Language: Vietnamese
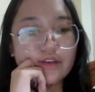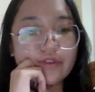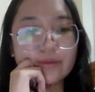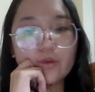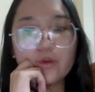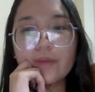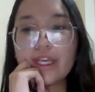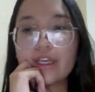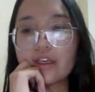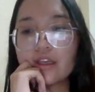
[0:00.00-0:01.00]
làm phiền bố
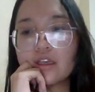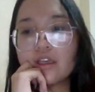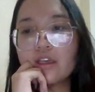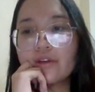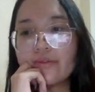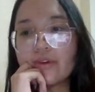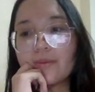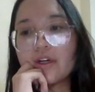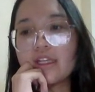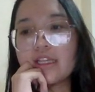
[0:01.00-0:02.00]
mẹ
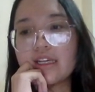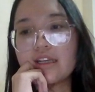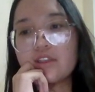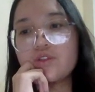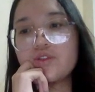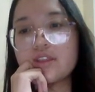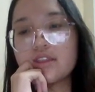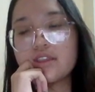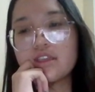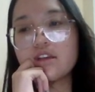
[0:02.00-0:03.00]
mười là chuyện
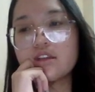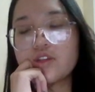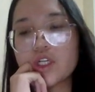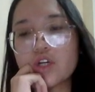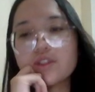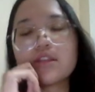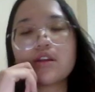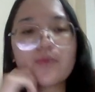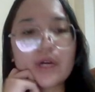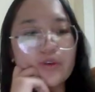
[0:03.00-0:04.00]
gì chuyện có gì
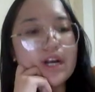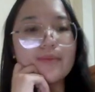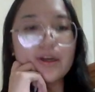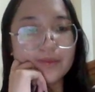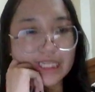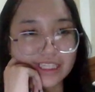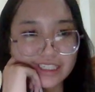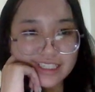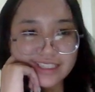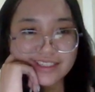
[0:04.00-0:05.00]
đâu mà cũng làm bầm lên